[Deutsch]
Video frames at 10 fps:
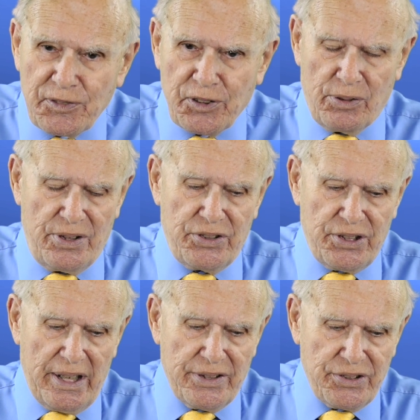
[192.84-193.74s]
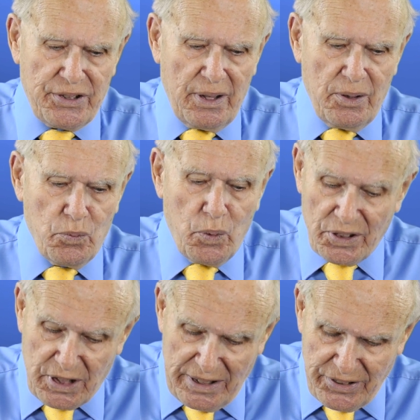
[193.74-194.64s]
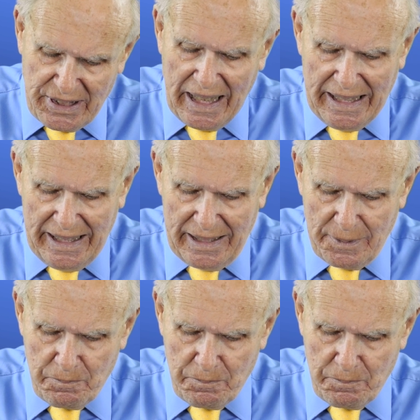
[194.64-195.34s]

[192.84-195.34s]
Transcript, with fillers: Also, das hat einen gewissen Einfluss